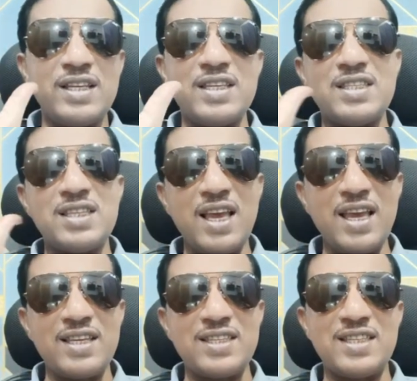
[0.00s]
इससे
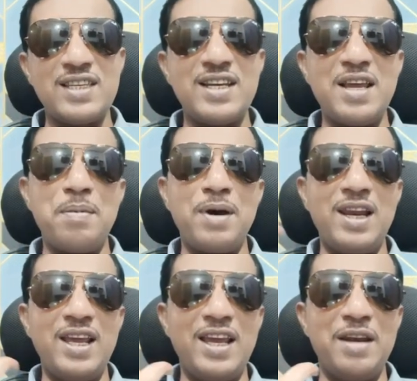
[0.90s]
सी
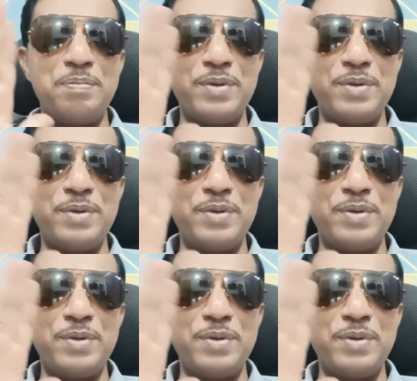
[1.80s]
डबल ए एन